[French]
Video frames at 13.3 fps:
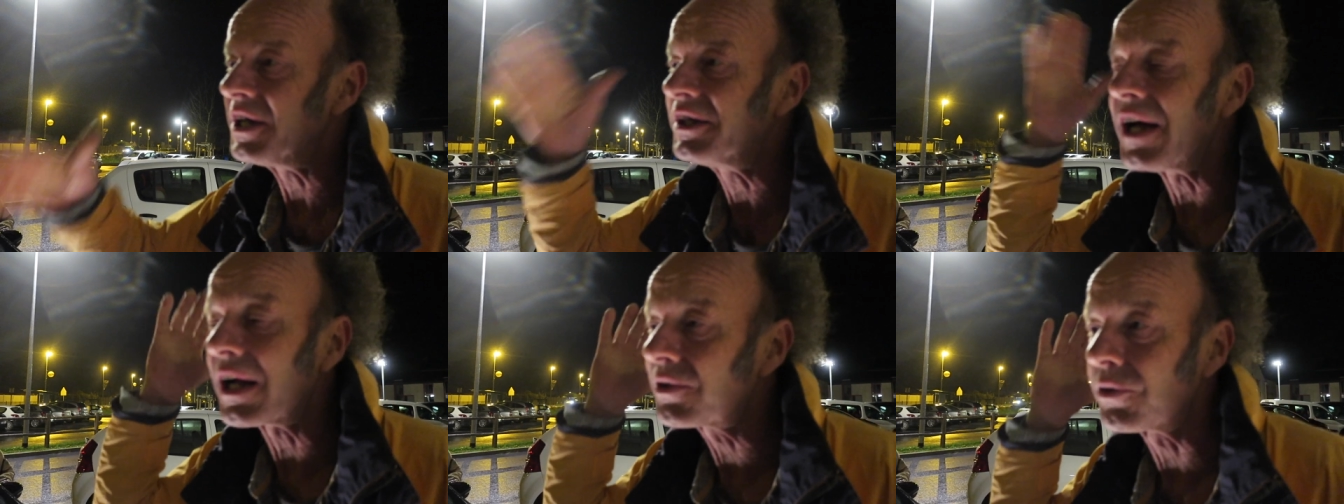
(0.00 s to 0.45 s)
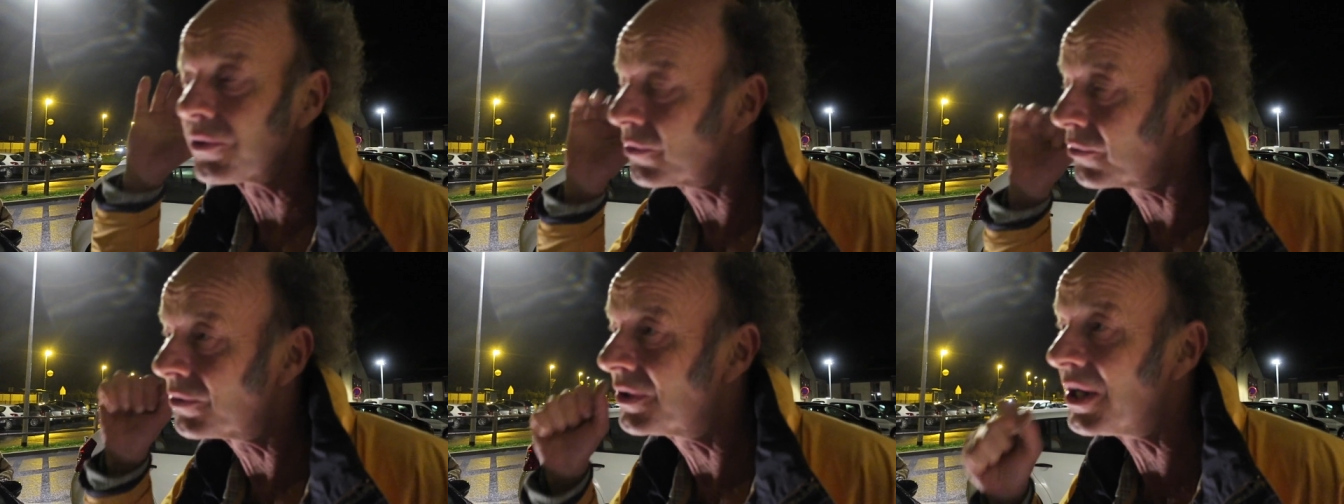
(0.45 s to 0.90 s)
il date
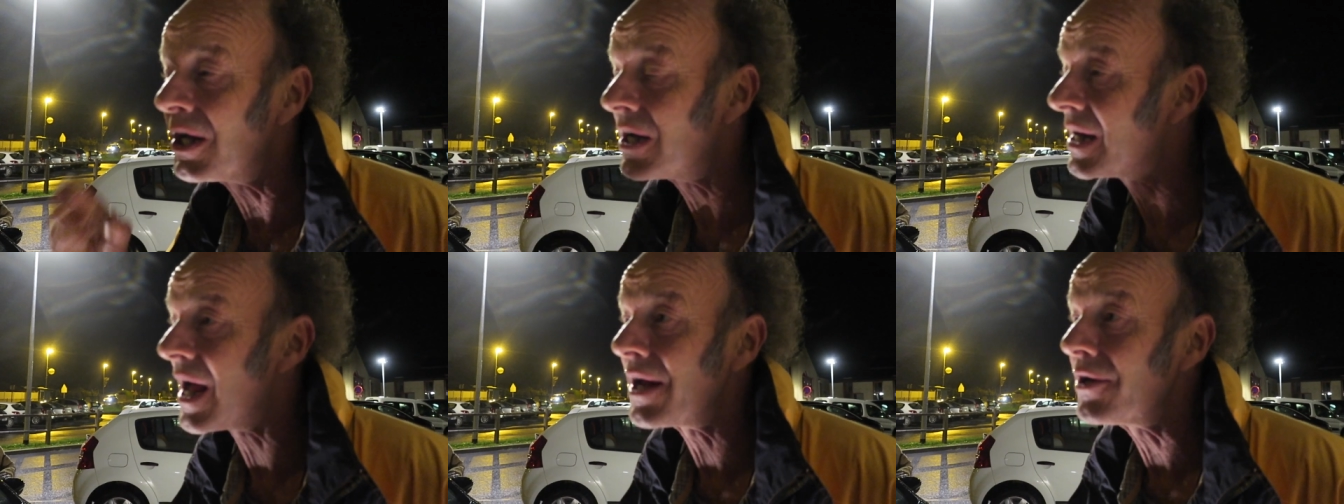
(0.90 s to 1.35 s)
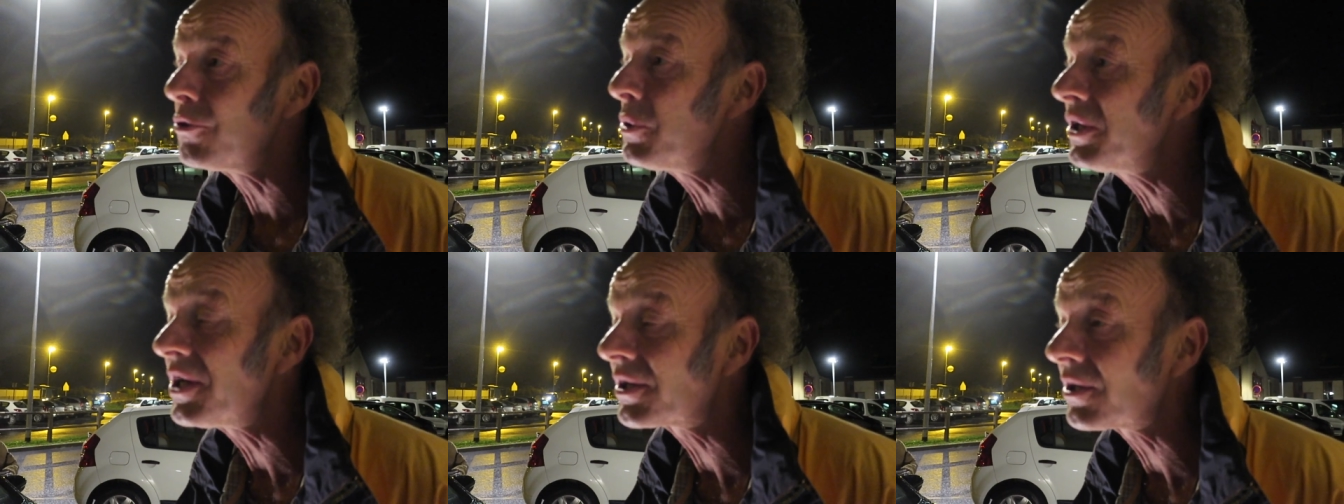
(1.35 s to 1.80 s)
de la
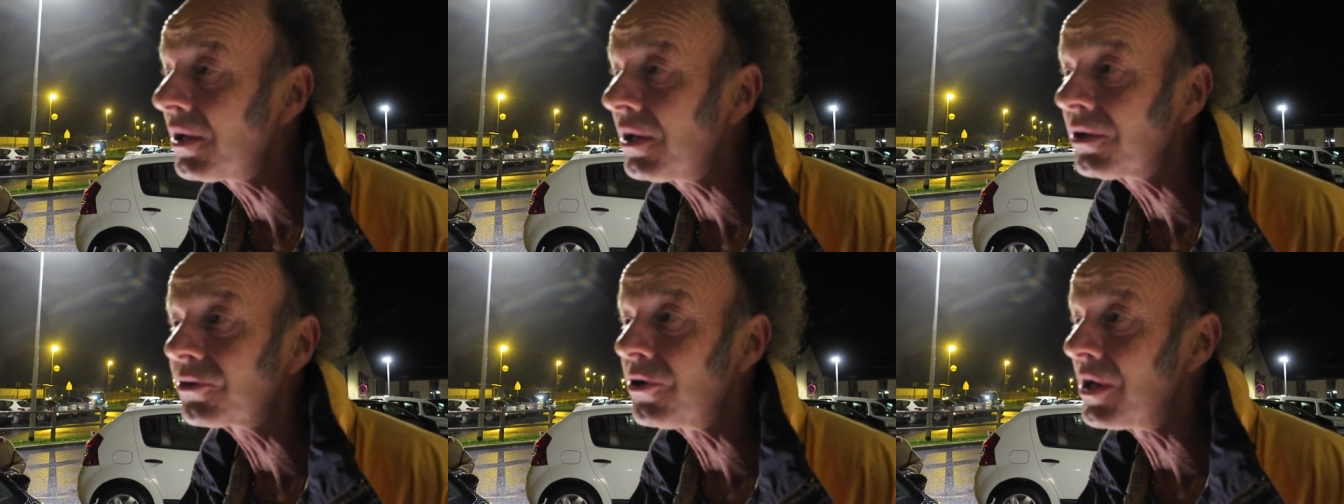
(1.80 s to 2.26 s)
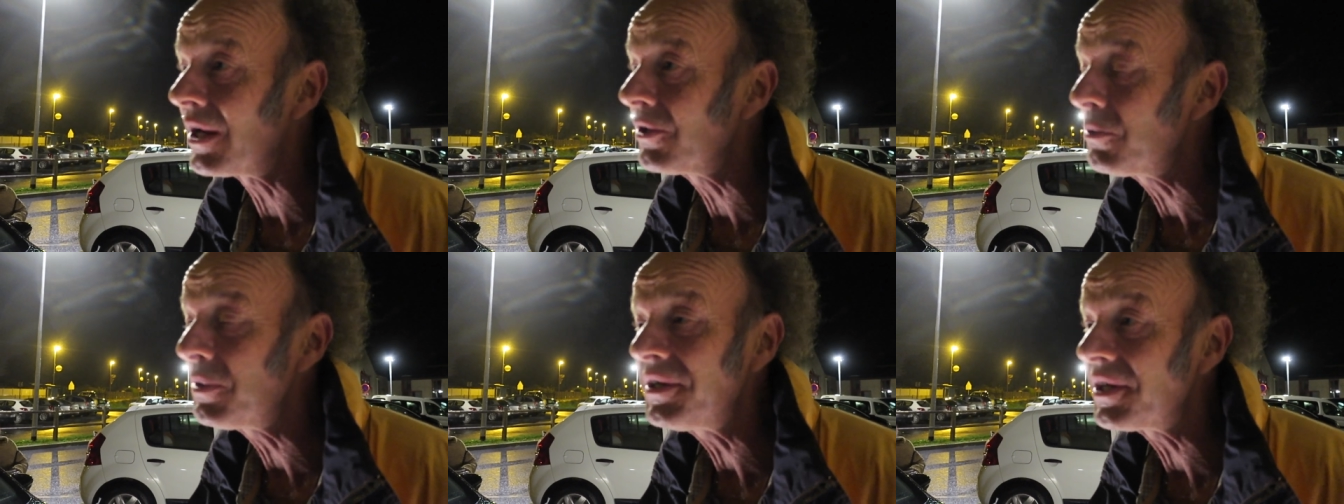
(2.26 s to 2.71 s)
nuit des temps, de
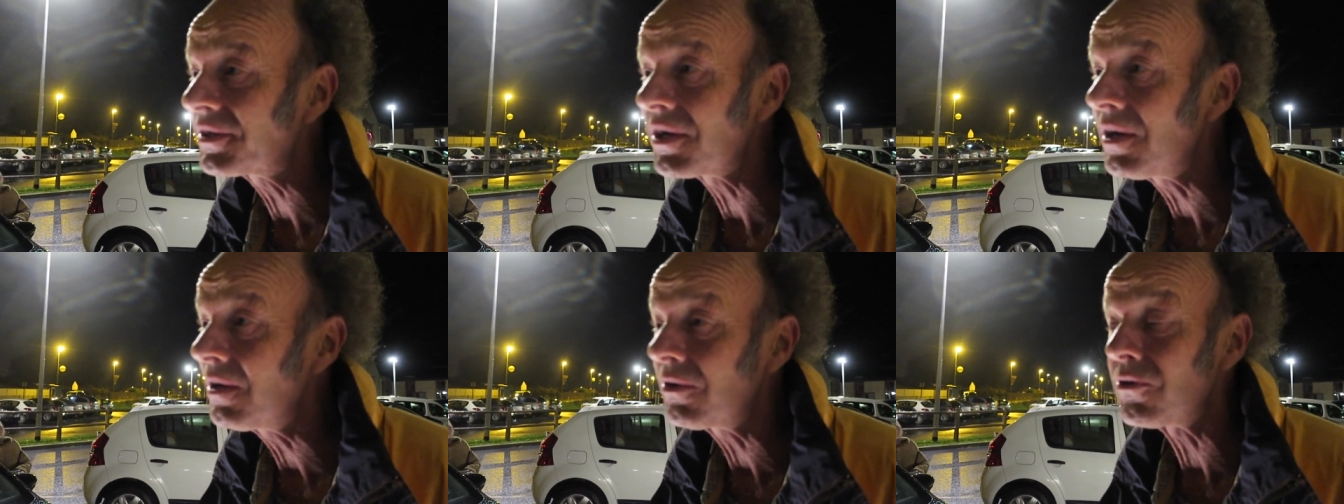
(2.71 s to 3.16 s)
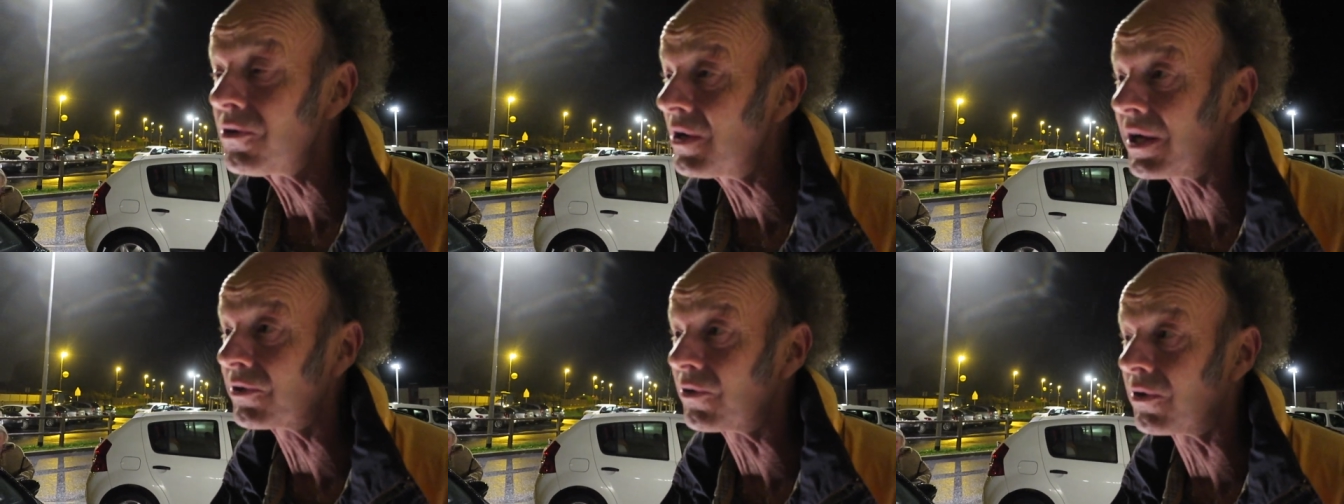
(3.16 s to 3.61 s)
la nuit des temps, le
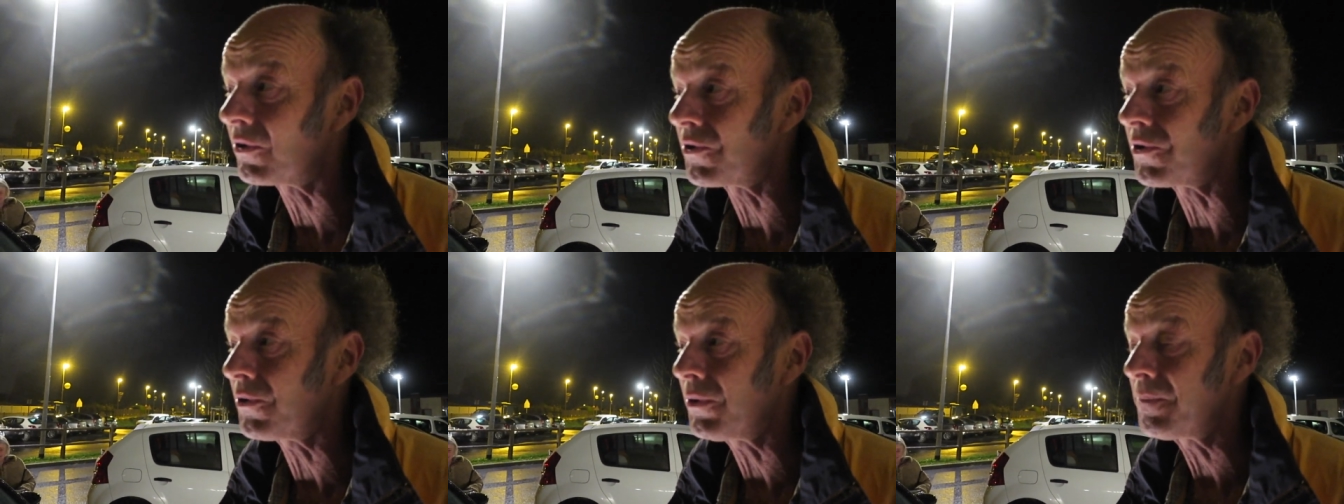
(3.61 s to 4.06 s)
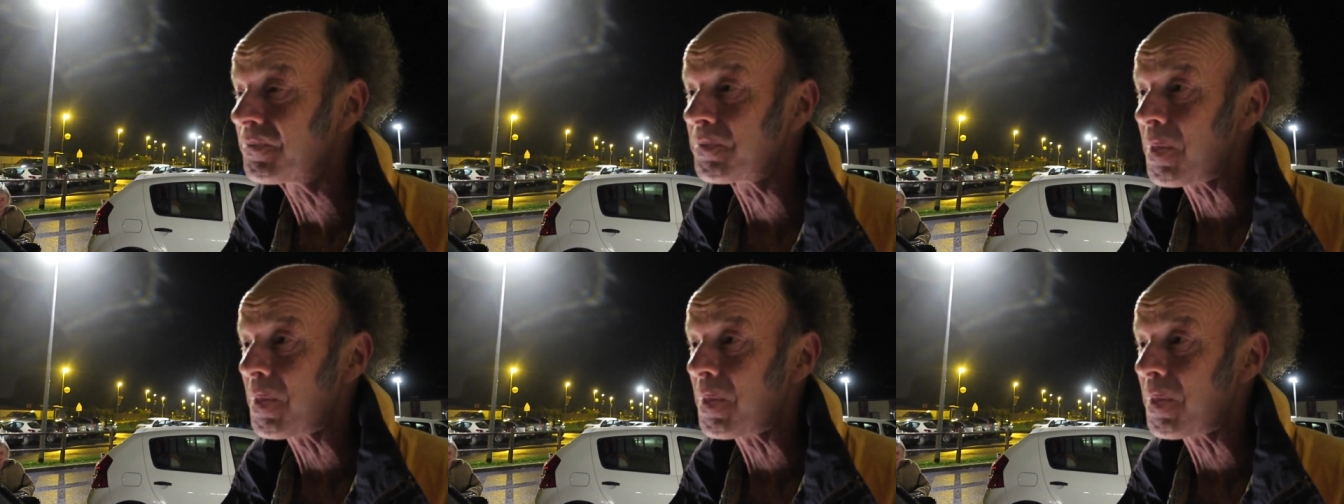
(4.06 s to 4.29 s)
lac de Grandlieu.